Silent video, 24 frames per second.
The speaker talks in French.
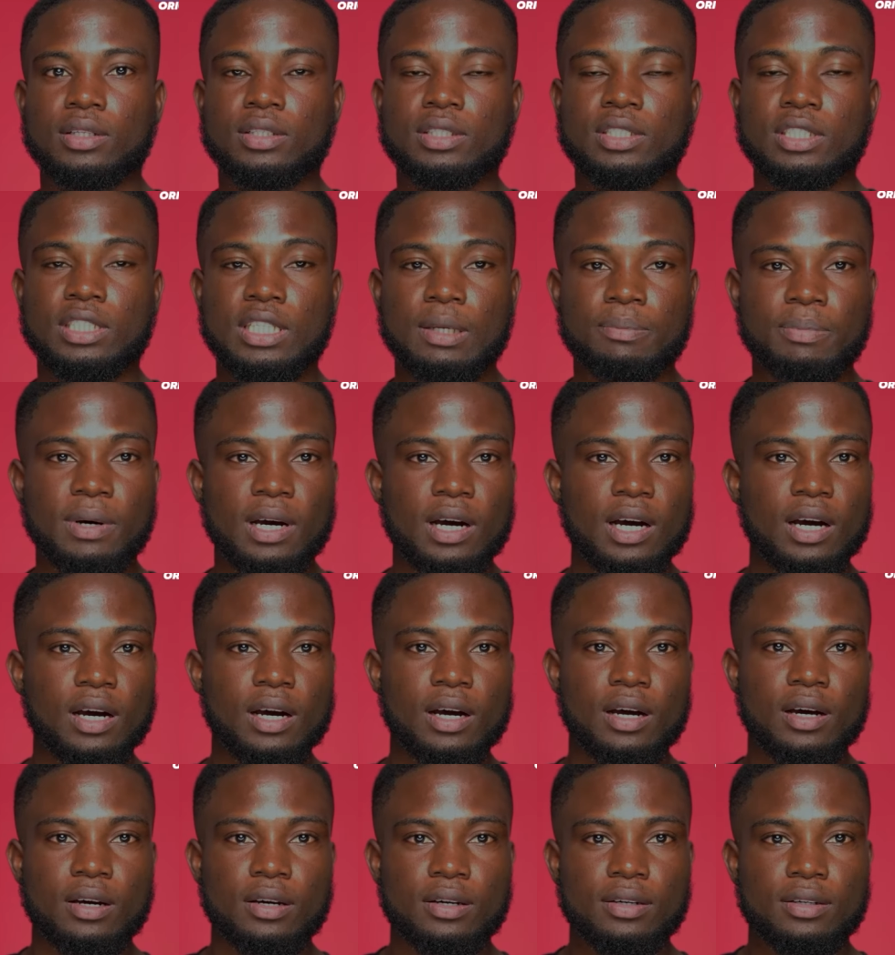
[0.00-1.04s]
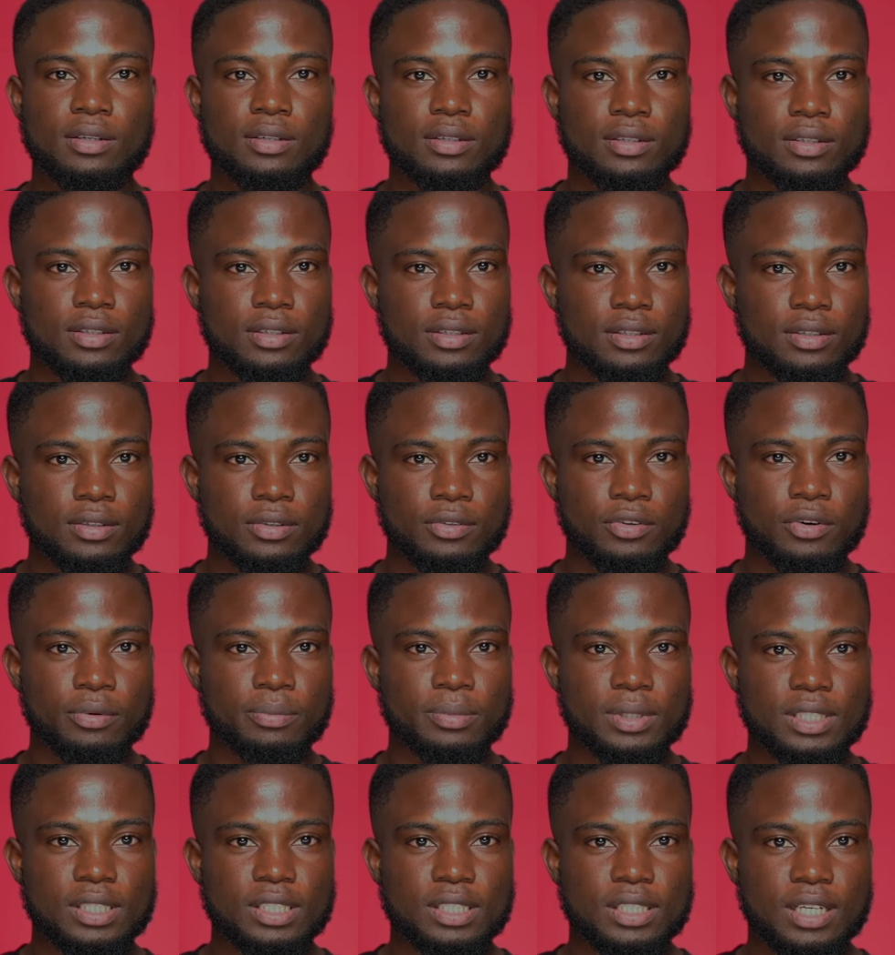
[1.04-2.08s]
C'est pas,
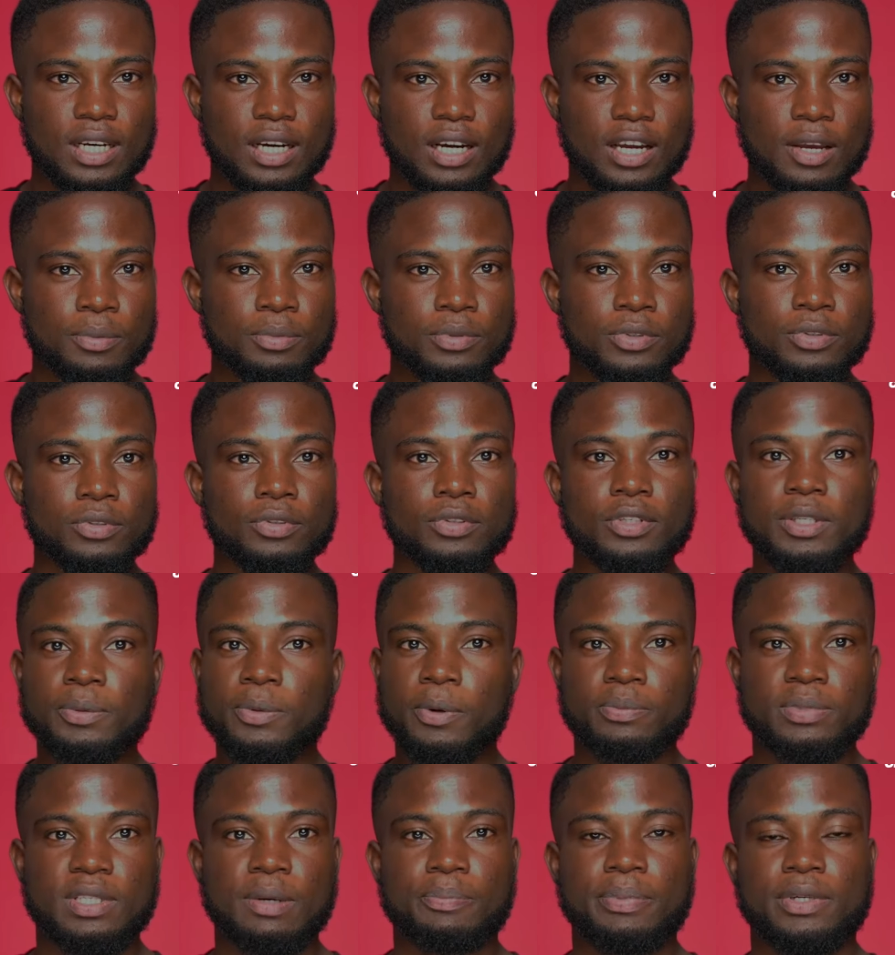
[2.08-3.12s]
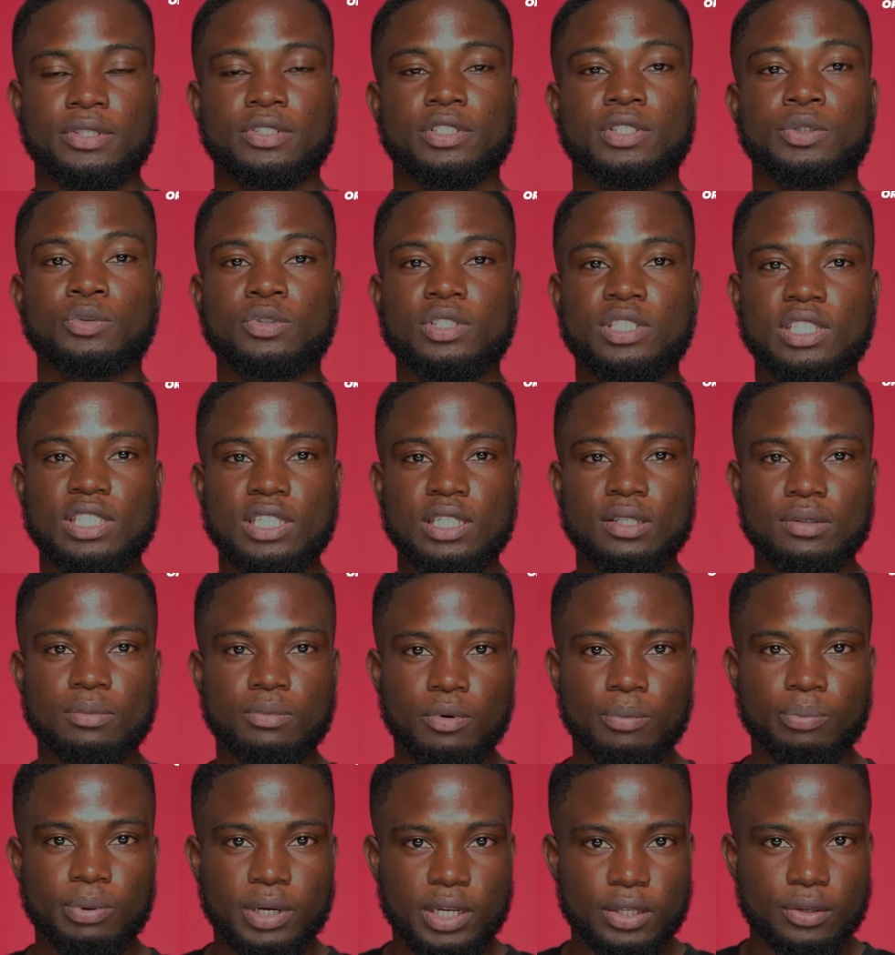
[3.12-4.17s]
comment on dit ça, un pseudonyme comme ça, parce que c'est aussi
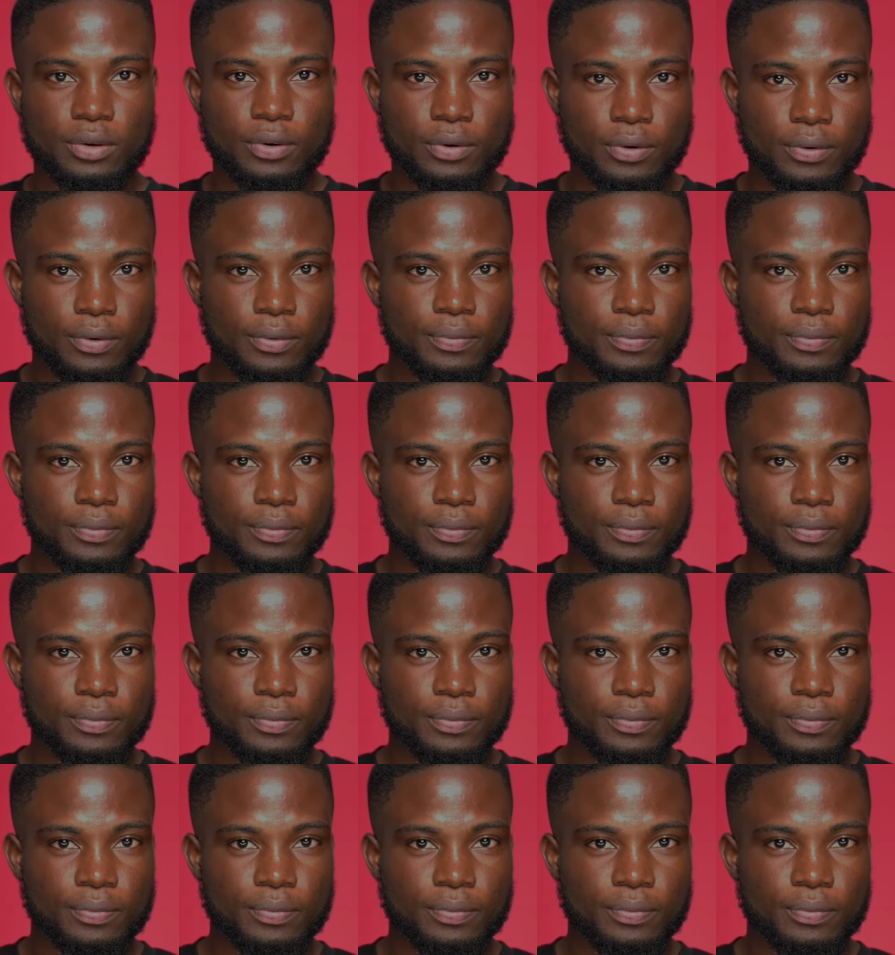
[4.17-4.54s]
mon prénom.